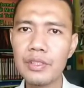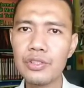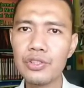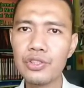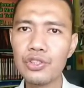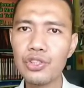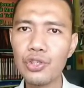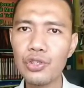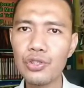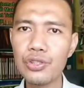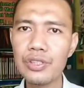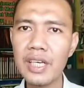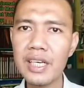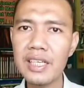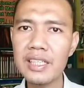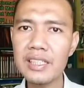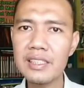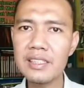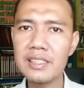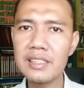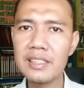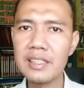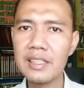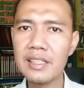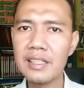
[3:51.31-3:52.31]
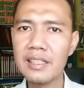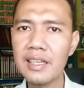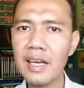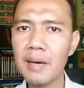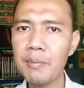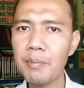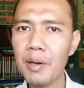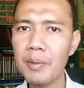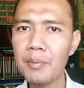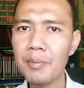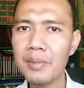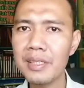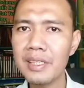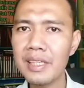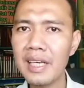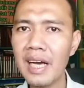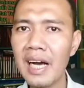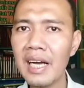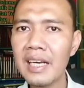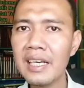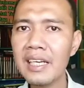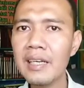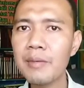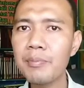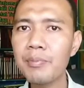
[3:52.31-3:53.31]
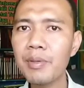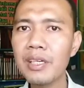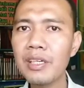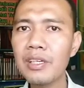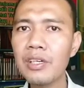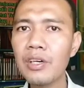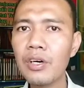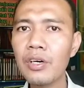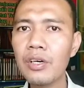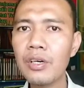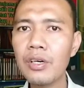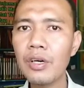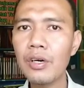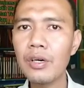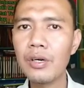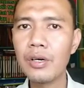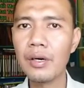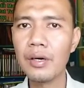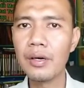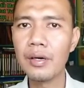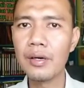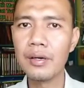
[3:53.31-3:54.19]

sukses dapat menjadi pendorong